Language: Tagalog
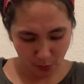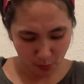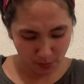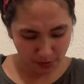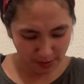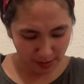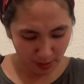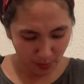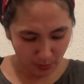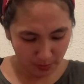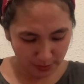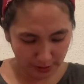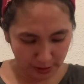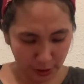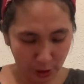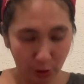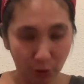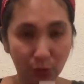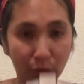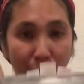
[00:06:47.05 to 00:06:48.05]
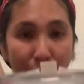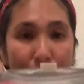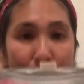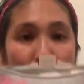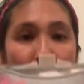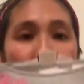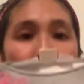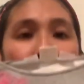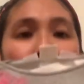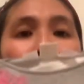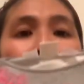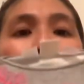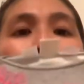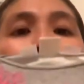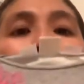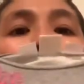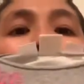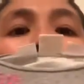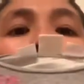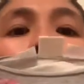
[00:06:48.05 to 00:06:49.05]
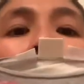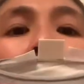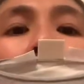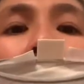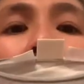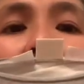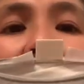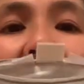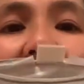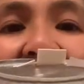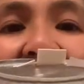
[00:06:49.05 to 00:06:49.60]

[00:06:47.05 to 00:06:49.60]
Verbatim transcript: ba tawag dito? Parang